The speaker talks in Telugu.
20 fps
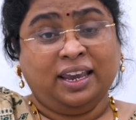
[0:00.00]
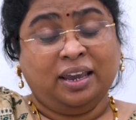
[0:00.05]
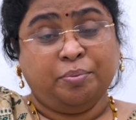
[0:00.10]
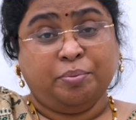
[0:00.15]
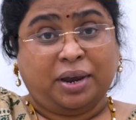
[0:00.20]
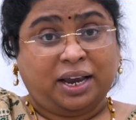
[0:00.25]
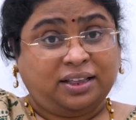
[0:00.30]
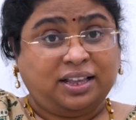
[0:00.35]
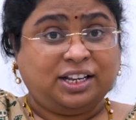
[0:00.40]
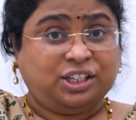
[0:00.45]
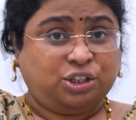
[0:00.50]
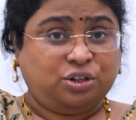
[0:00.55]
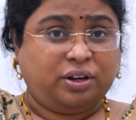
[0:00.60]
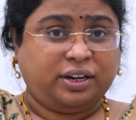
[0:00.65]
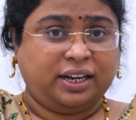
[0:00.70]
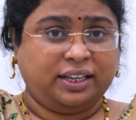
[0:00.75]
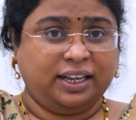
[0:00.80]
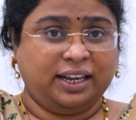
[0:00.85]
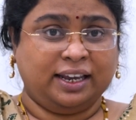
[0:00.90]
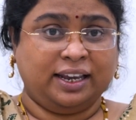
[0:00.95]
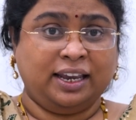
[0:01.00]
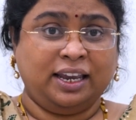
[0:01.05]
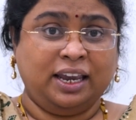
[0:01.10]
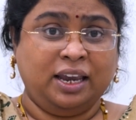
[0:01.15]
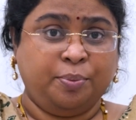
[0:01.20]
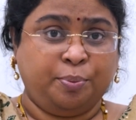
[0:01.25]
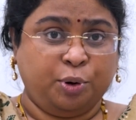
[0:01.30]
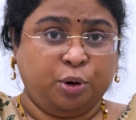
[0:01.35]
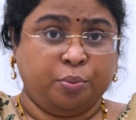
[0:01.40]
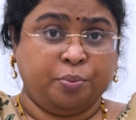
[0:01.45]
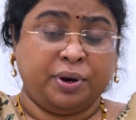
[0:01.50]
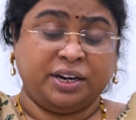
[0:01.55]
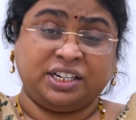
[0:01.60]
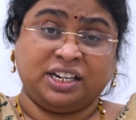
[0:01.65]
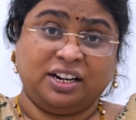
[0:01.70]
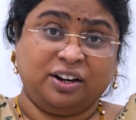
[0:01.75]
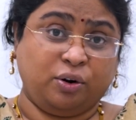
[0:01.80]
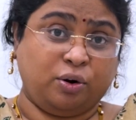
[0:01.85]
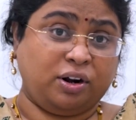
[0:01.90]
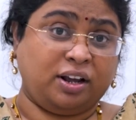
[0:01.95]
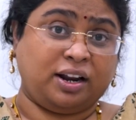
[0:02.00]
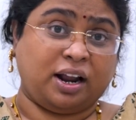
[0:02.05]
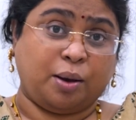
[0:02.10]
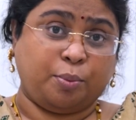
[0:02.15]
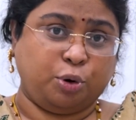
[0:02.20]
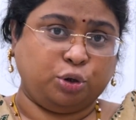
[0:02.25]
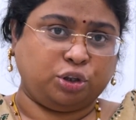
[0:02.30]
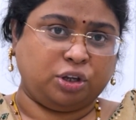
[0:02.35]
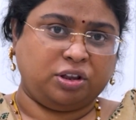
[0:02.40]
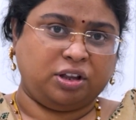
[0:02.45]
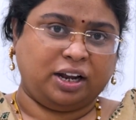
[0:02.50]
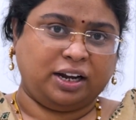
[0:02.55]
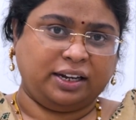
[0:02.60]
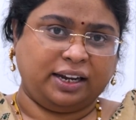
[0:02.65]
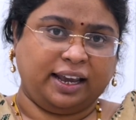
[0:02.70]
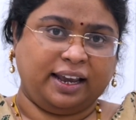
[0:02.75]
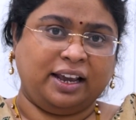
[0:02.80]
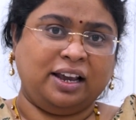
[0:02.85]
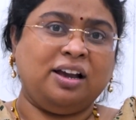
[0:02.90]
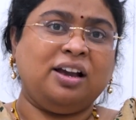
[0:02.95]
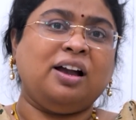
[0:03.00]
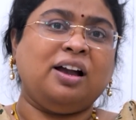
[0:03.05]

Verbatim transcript: ఈ మేధస్సు అనేది ఇప్పుడు మెషిన్లకు కూడా రాబోతుందంటే